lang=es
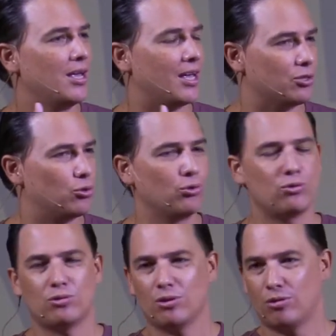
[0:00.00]

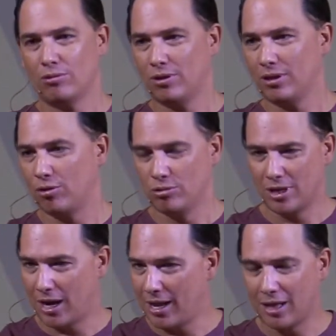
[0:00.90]
Jesús
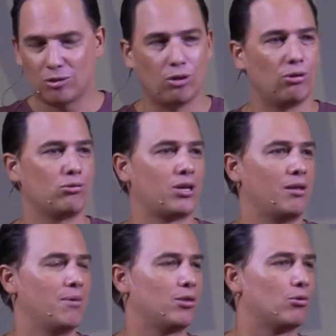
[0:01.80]
considera ya todos los
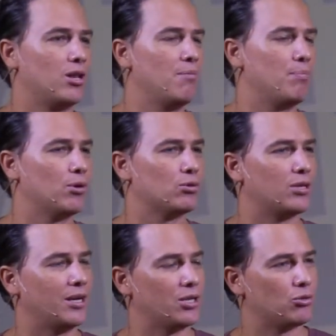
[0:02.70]
alimentos limpios.
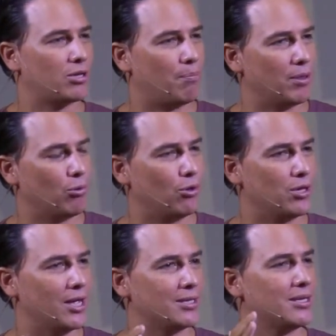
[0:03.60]
En Hechos capítulo
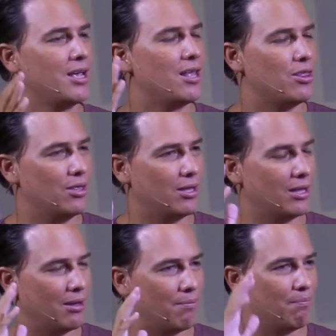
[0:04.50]
10
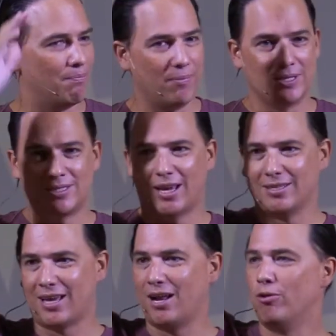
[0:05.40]
eh,
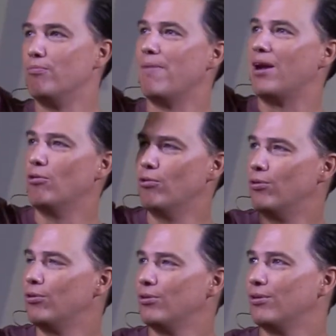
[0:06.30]
sale un
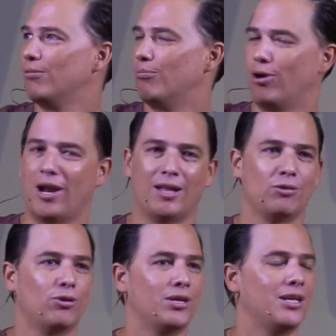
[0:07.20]
menú
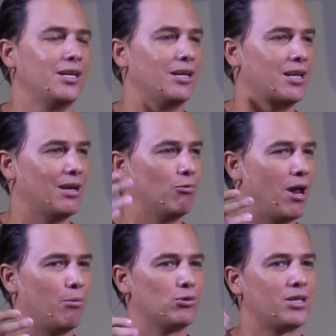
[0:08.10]
volando y, y,
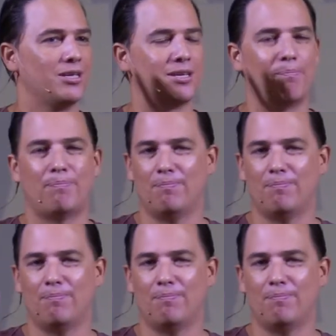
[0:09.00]
una voz que dice,